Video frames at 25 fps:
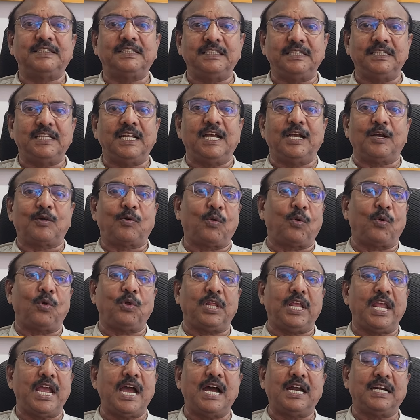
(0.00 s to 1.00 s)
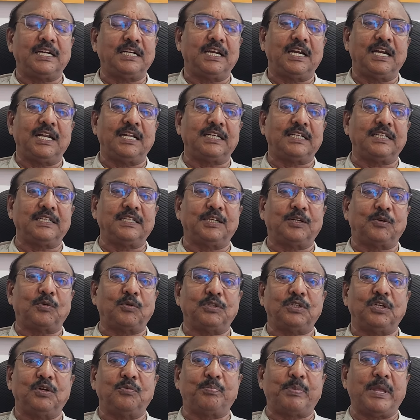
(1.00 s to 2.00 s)
இந்த குரோதி ஆண்டுலேருந்து
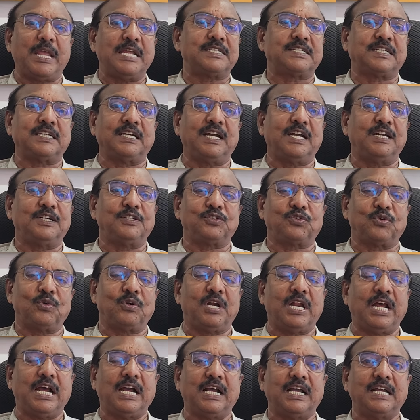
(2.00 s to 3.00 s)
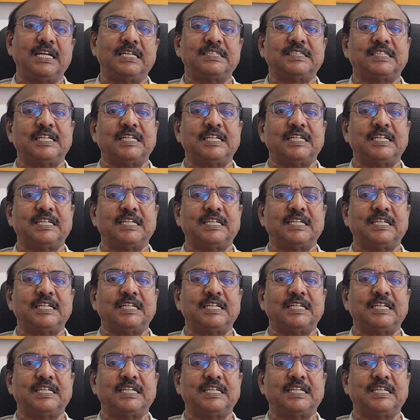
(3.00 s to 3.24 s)
கொஞ்சம் பேசுங்கன்னு சொன்னாங்க